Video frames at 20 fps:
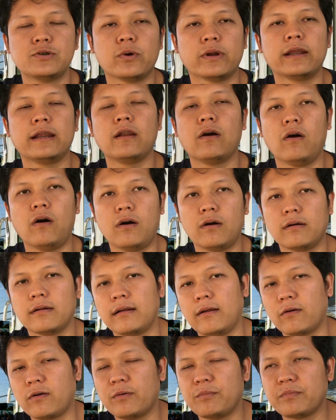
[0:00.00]
ชวนให้ลอง
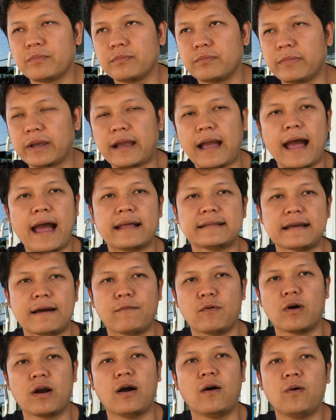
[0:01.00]
เราก็ไม่กล้าจับ
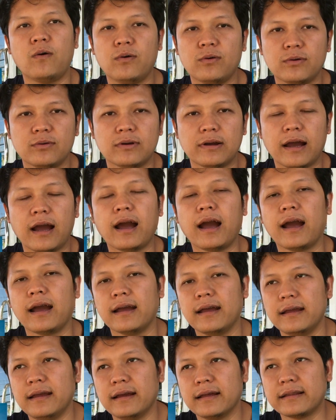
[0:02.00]
ของเขาอ่า
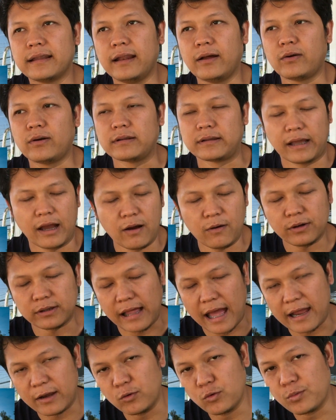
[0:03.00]
แต่เราแต่เขาก็
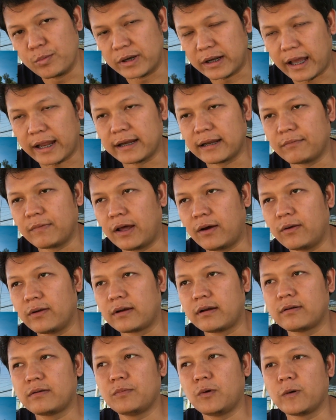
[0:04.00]
ถ่ายรูปเหมือนกันกับเราแล้
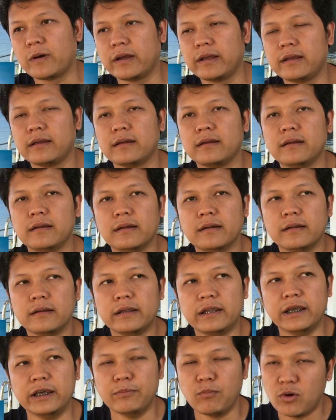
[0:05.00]
วเขาก็บอกเฮ้ย
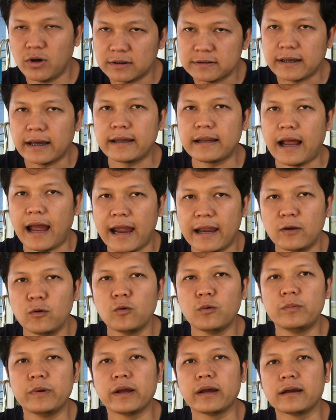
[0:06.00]
ขี่มอไซค์ถ่าย
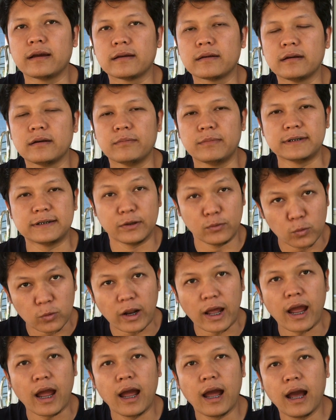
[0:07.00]
รูปเนี่ยมันสนุก
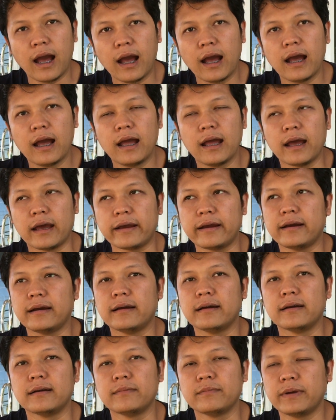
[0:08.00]
นะเออ
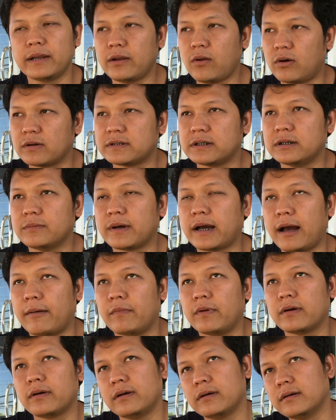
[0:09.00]
ไม่ลองซื้อมาขับ
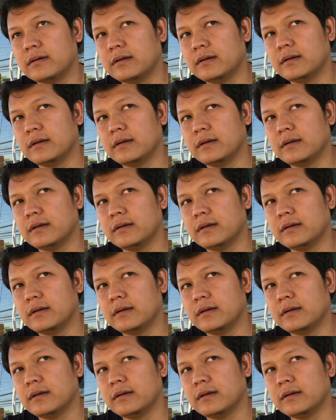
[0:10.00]
แล้วก็